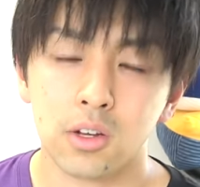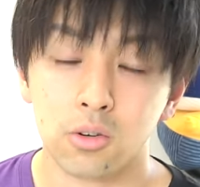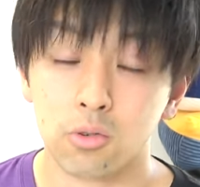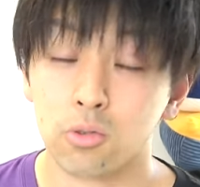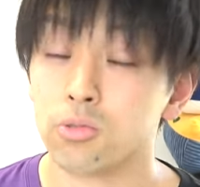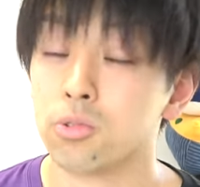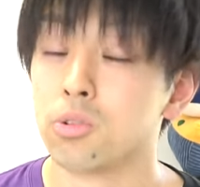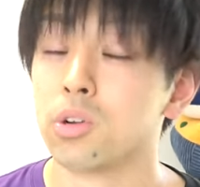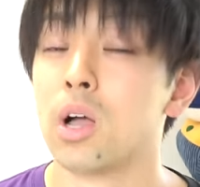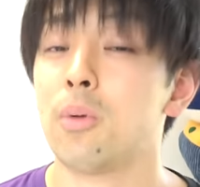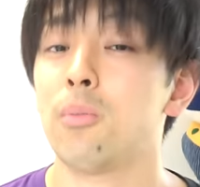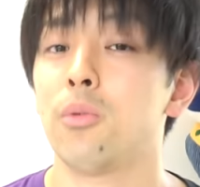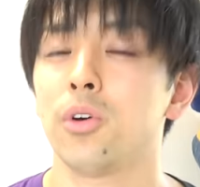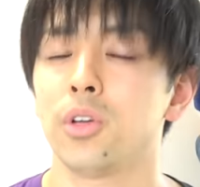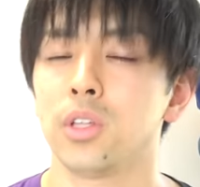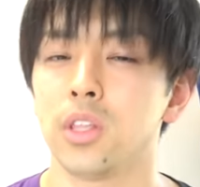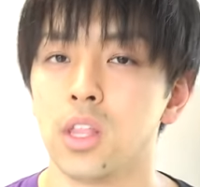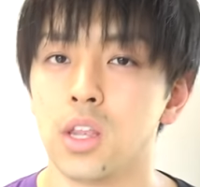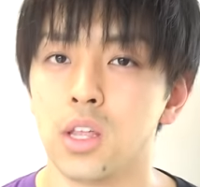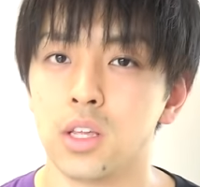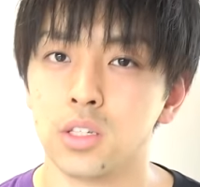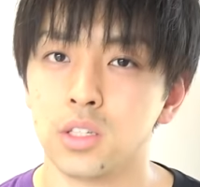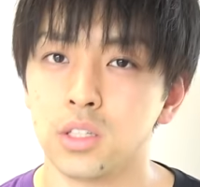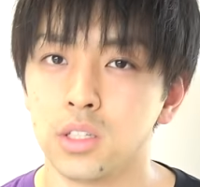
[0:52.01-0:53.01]
子とかもい
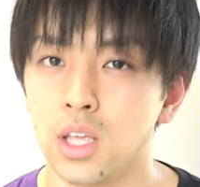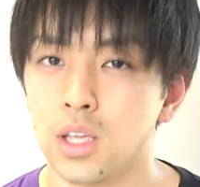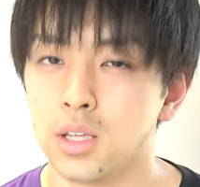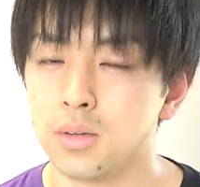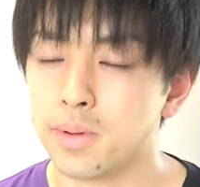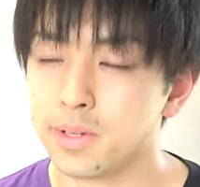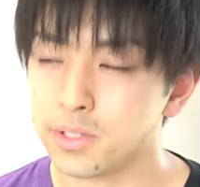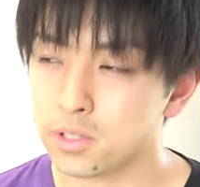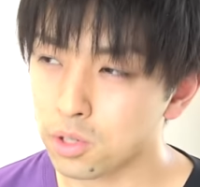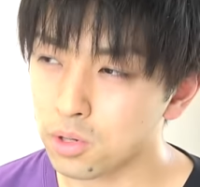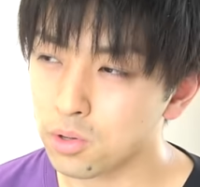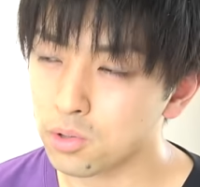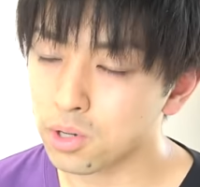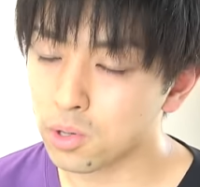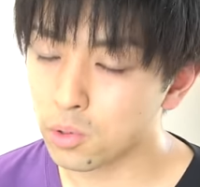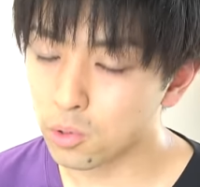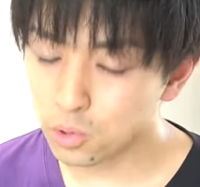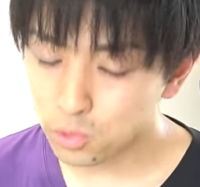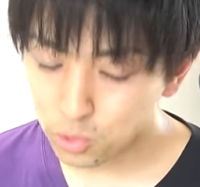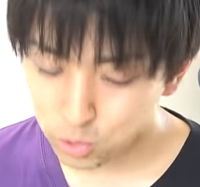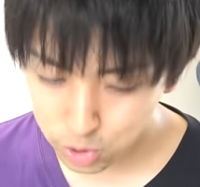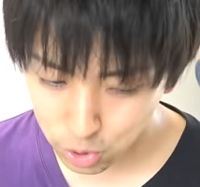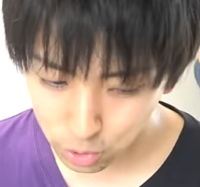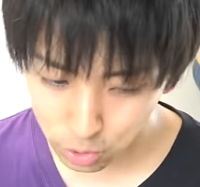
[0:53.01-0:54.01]
てですね、まあ、その
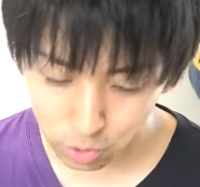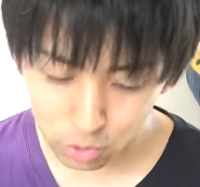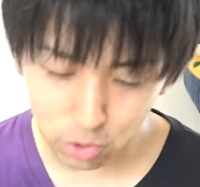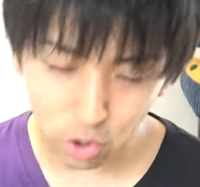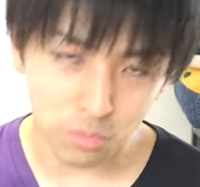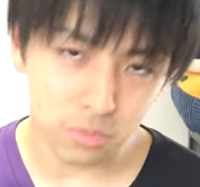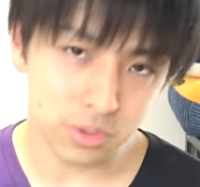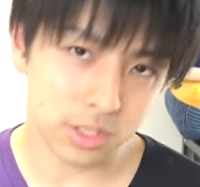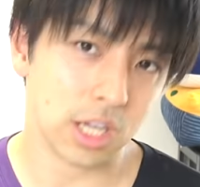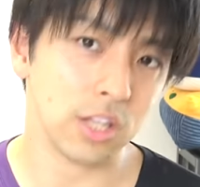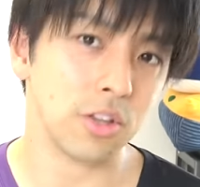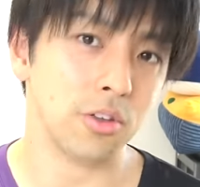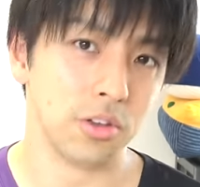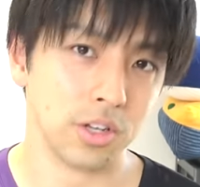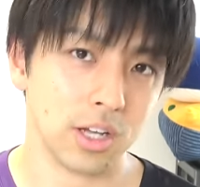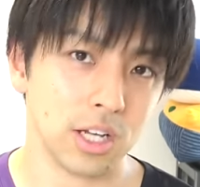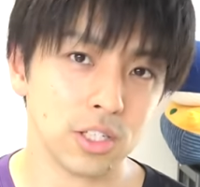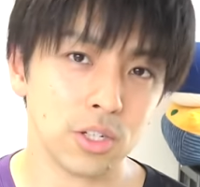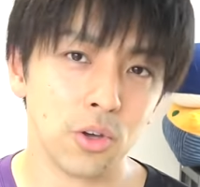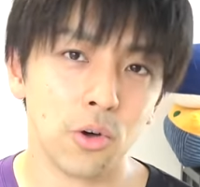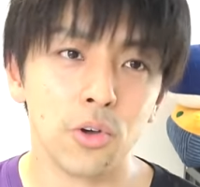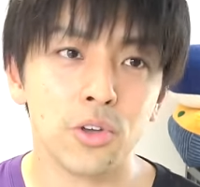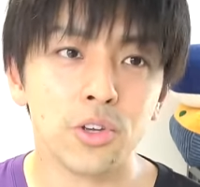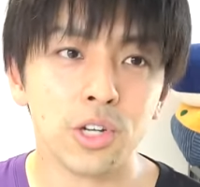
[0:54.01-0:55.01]
子その子向けというか
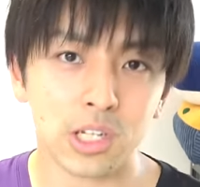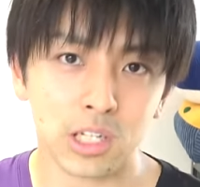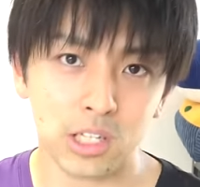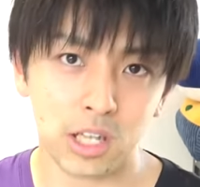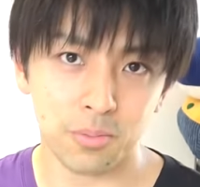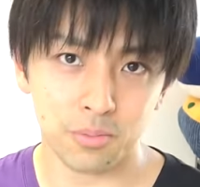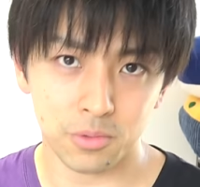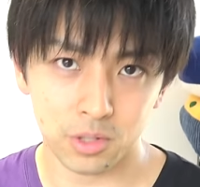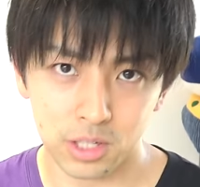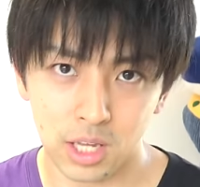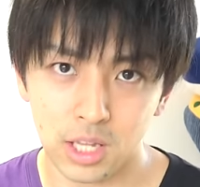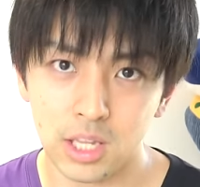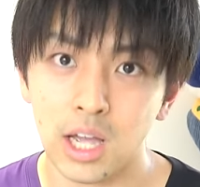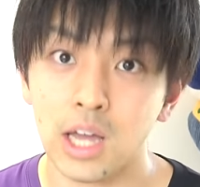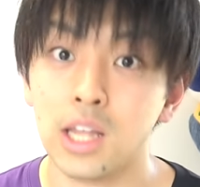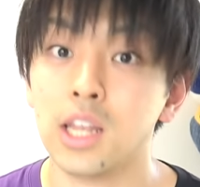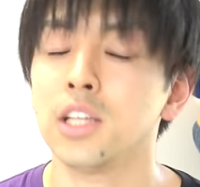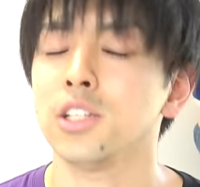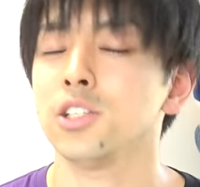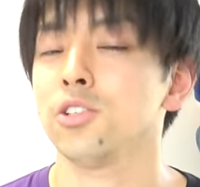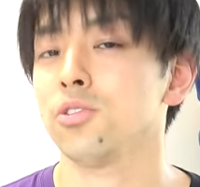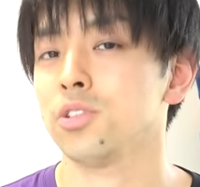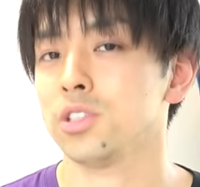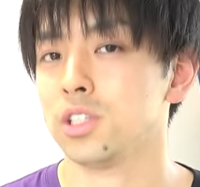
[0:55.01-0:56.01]
そういう方向けに
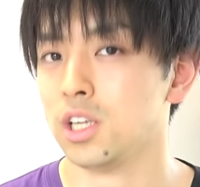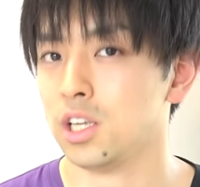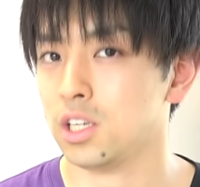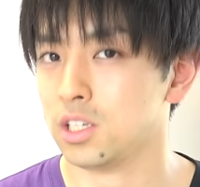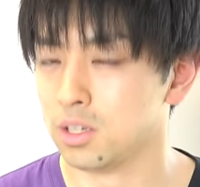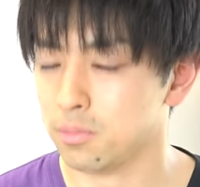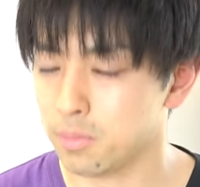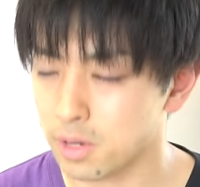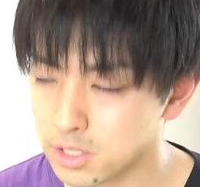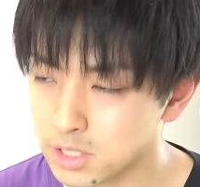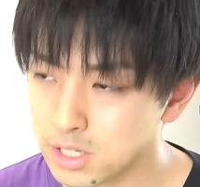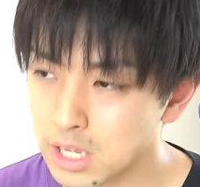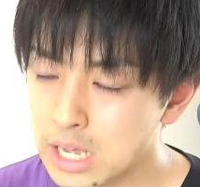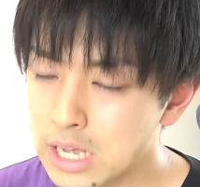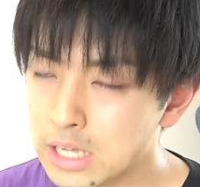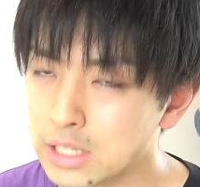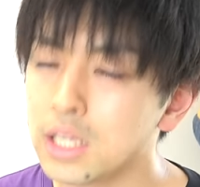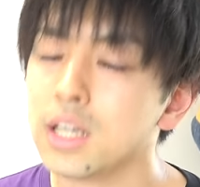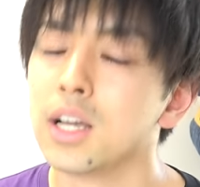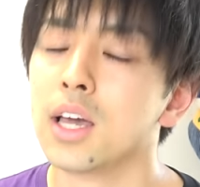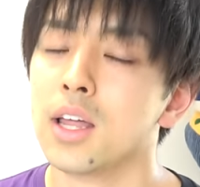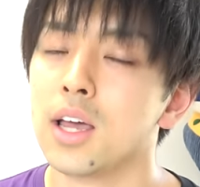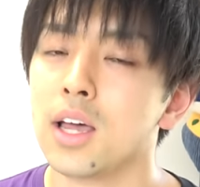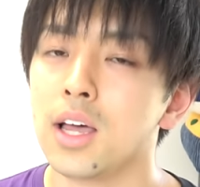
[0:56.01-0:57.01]
話をしていきます
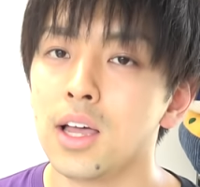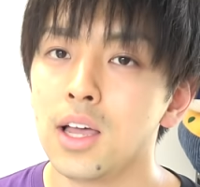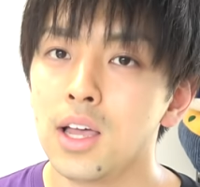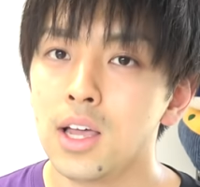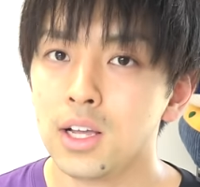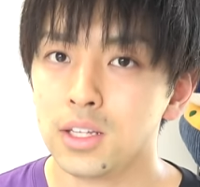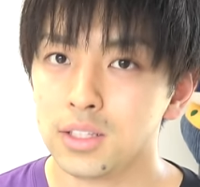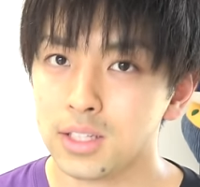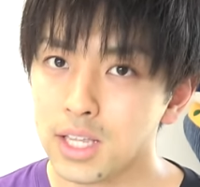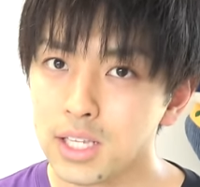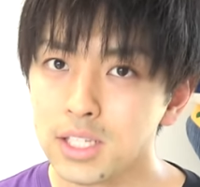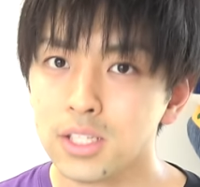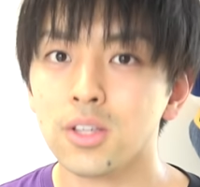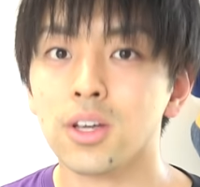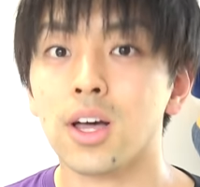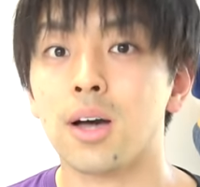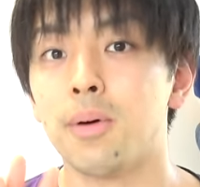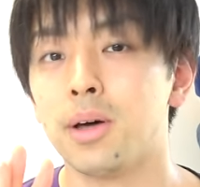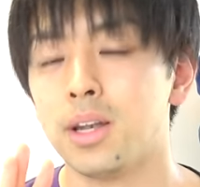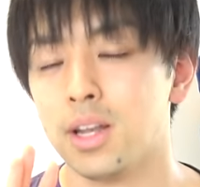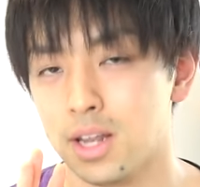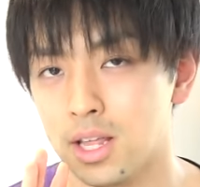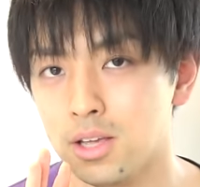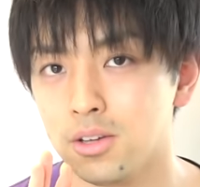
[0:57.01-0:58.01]
だからテストが
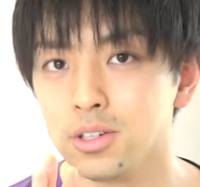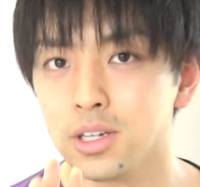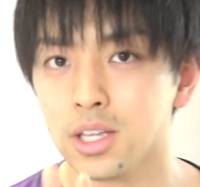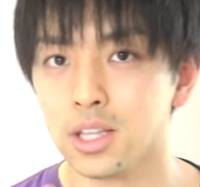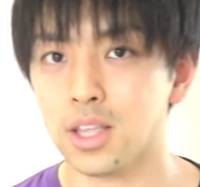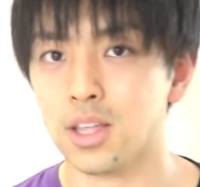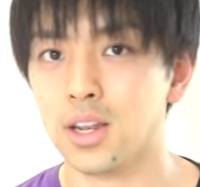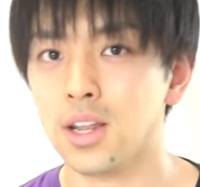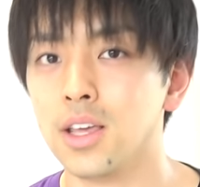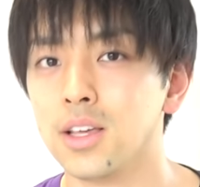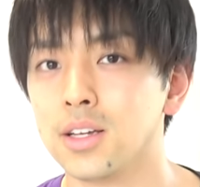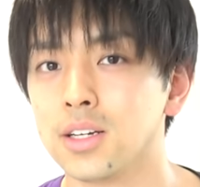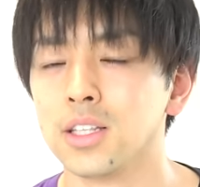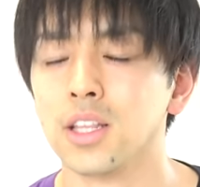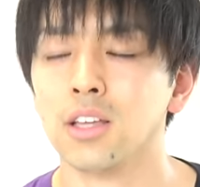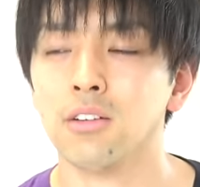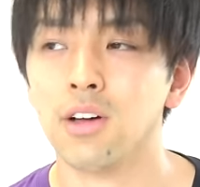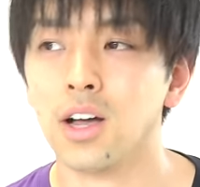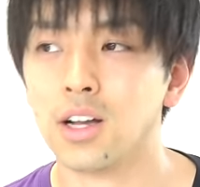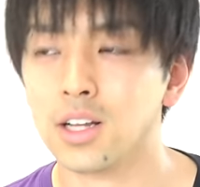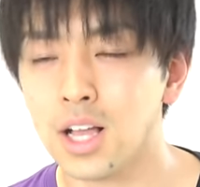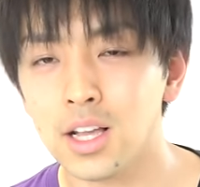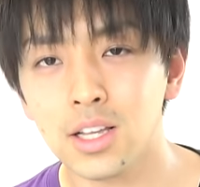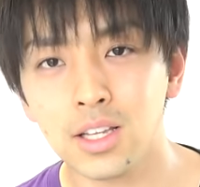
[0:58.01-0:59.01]
まだね受けてない方
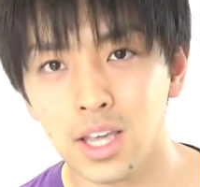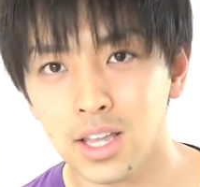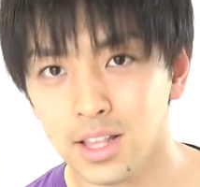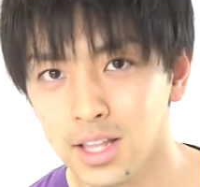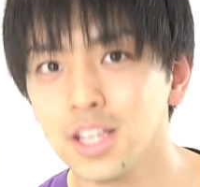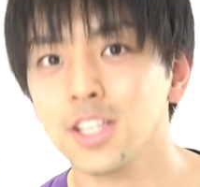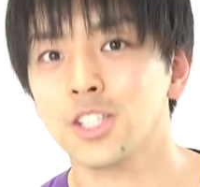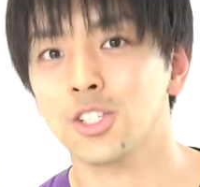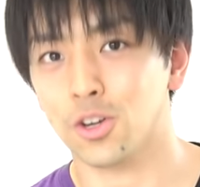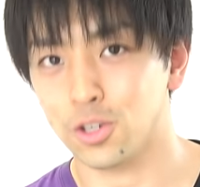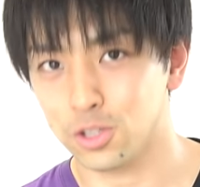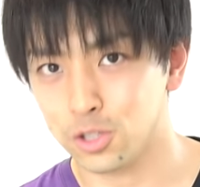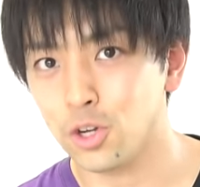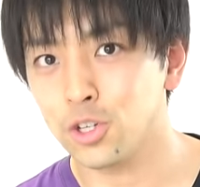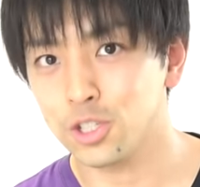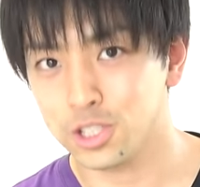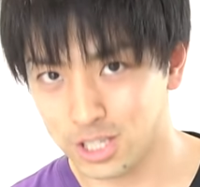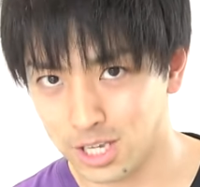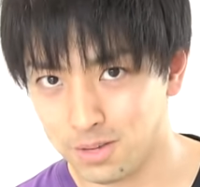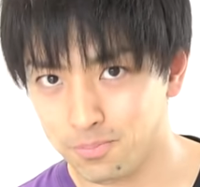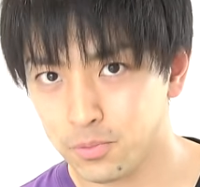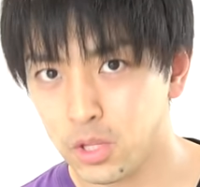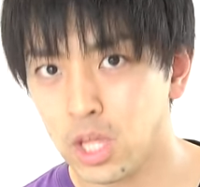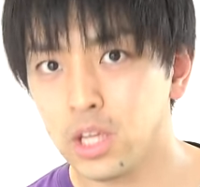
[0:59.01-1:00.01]
は関係ないんですよ正
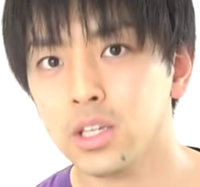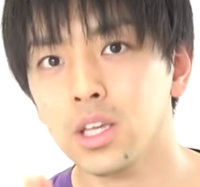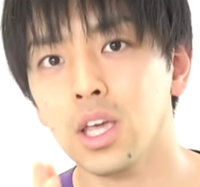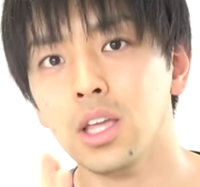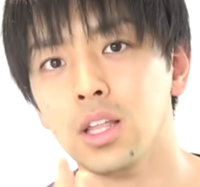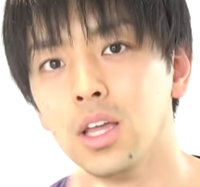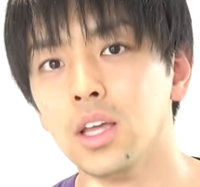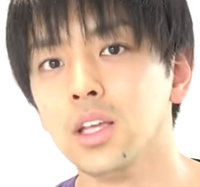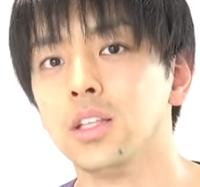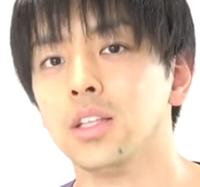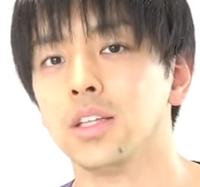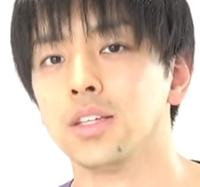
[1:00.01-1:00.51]
直関係ない